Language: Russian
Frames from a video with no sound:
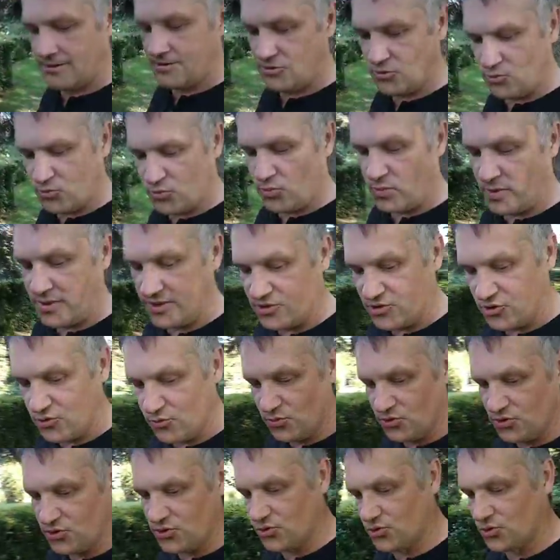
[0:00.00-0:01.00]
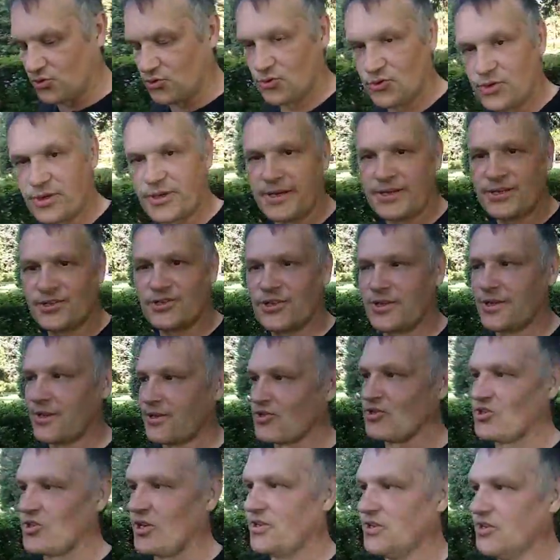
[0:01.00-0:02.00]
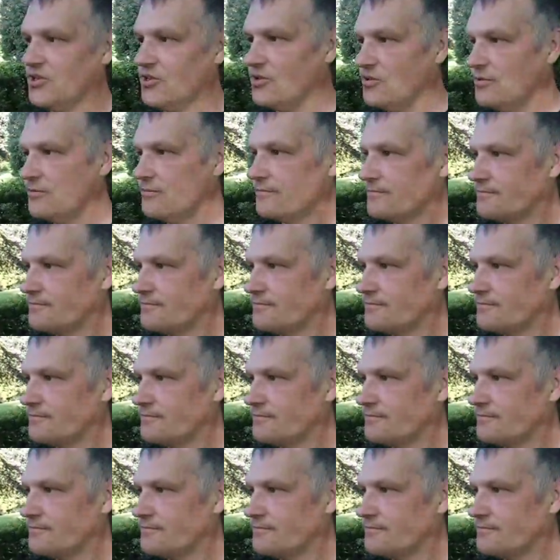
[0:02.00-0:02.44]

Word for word: то по большому счету каждый гражданин